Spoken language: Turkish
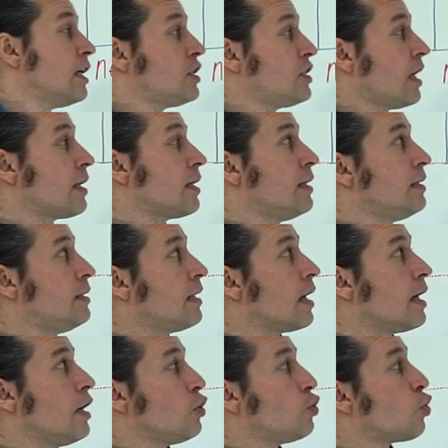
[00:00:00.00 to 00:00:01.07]

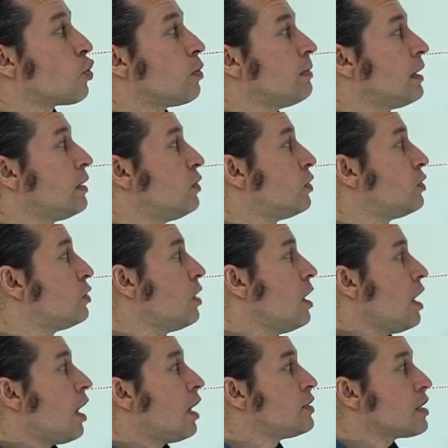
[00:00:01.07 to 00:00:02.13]
şeklinde yorumlanıyordu.
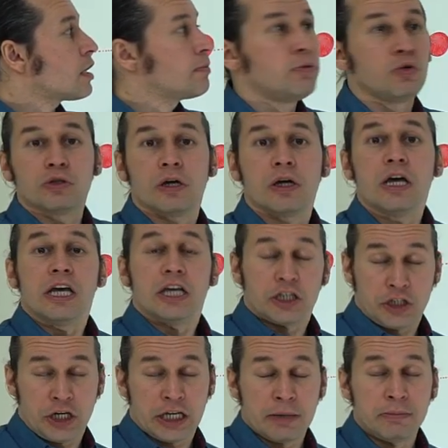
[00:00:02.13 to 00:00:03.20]
Ancak burada
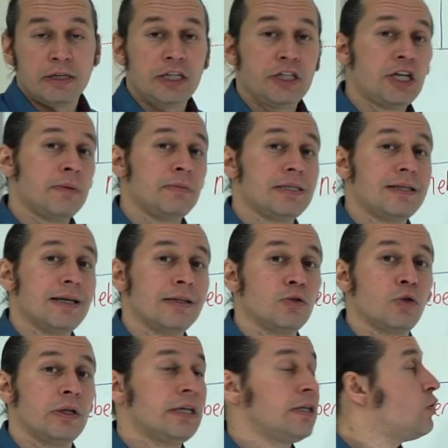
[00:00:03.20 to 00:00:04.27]
çekimleyeceğimizden
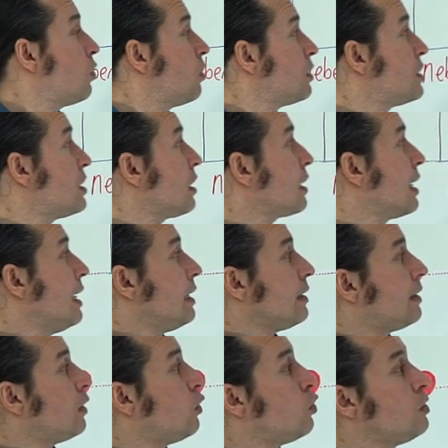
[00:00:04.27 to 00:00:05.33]
dolayı ne olacak?
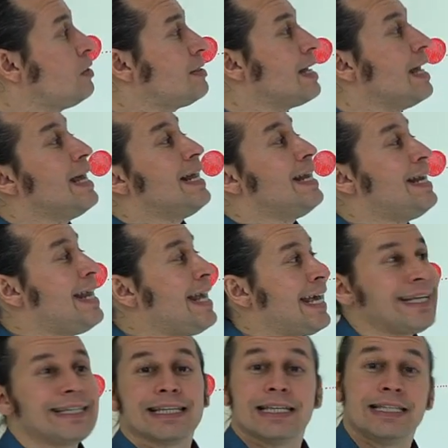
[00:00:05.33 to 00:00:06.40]
Der Hund
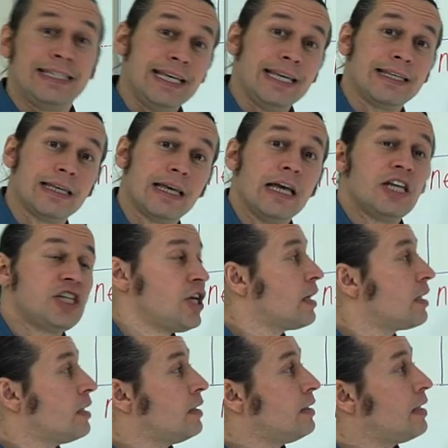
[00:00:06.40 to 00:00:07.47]
legt sich
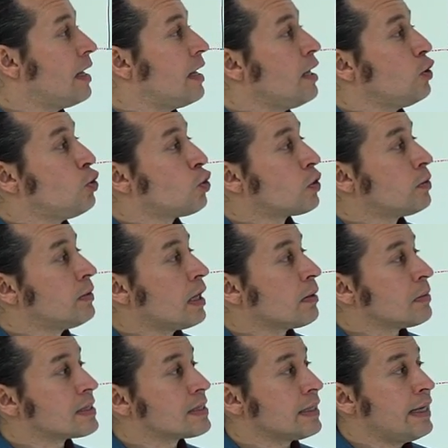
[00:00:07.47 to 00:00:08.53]
şeklinde
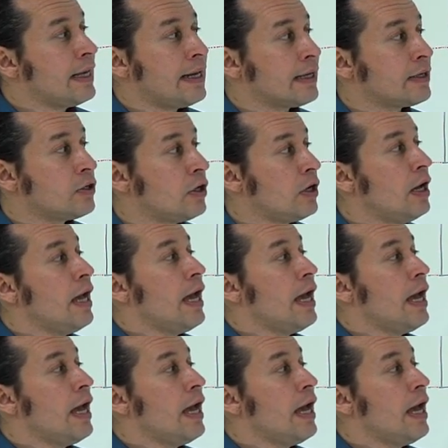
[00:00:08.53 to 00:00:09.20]
yorumlanması gerekiyor.